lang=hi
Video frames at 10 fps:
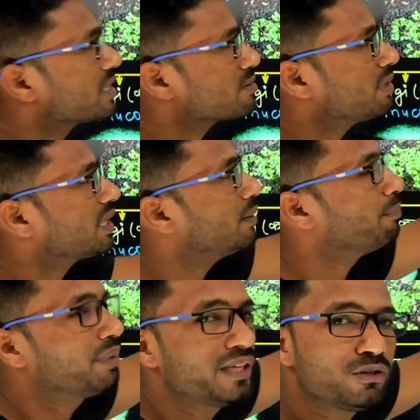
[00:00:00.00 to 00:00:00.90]
जिसमें कि
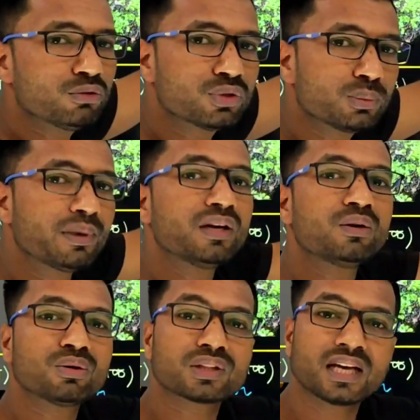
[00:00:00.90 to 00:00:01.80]
बीज उत्पन्न
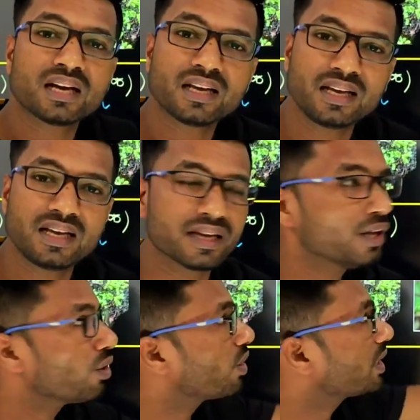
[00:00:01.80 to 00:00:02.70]
होता है
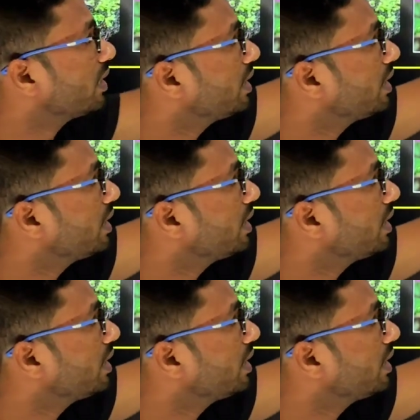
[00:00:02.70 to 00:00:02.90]
और